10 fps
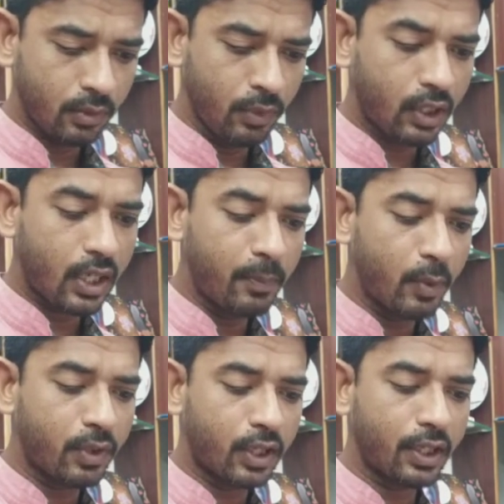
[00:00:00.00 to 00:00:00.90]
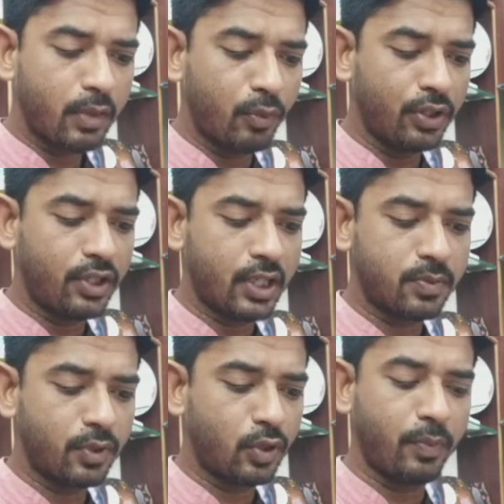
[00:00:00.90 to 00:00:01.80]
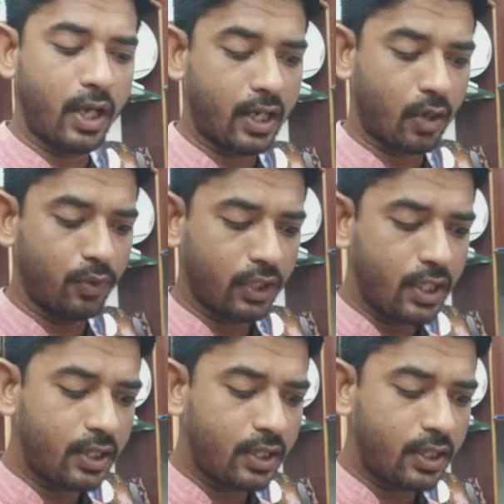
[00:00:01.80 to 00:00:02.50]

मगर मतलब हम अभी करेंगे मनी ट्रांसफर टू बैंक अकाउंट देखिए ये